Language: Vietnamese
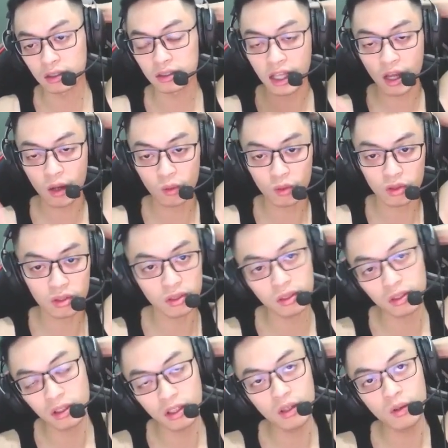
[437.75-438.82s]
giao
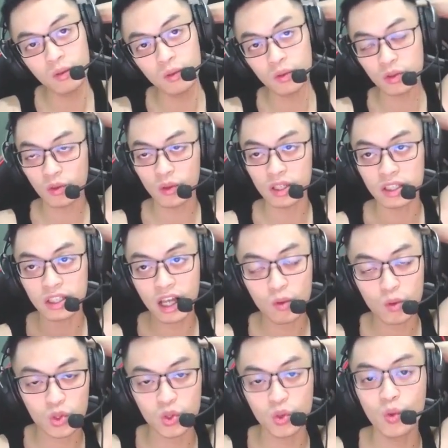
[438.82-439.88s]
lưu rồi giao
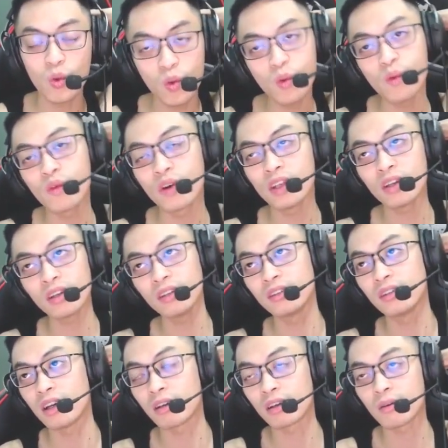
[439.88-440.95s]
du với những
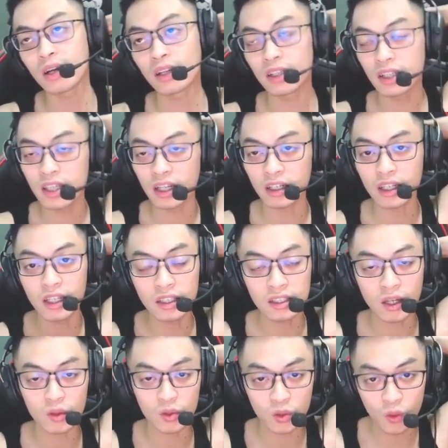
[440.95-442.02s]
người các bạn nghĩ là nên
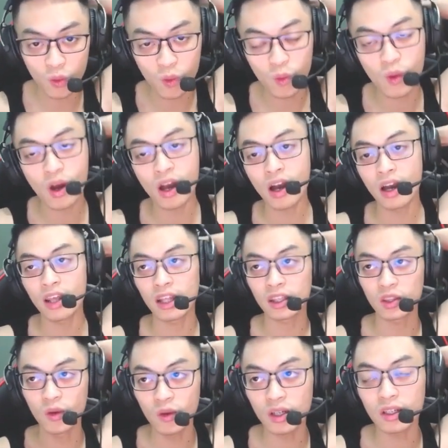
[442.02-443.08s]
giao du là
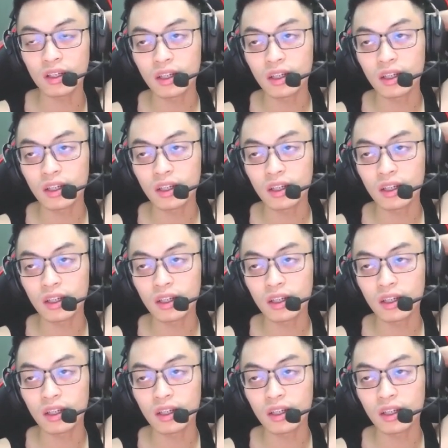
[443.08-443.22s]
tốt